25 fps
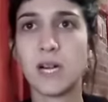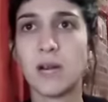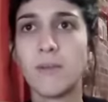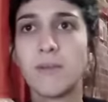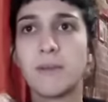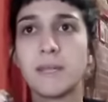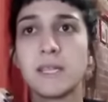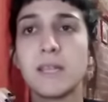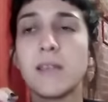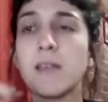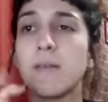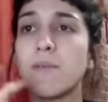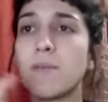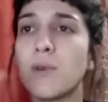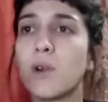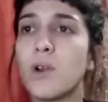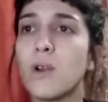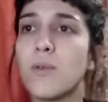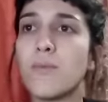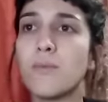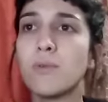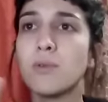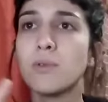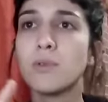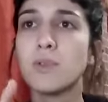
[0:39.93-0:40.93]
repasemos,
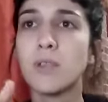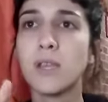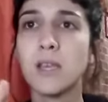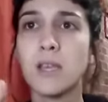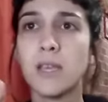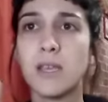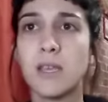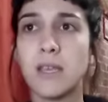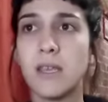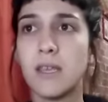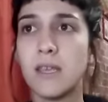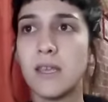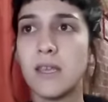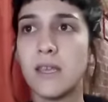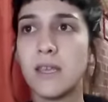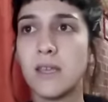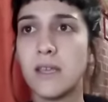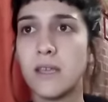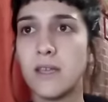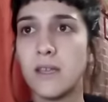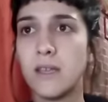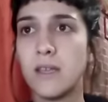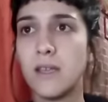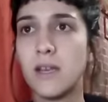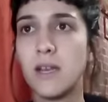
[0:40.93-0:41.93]
le puse y,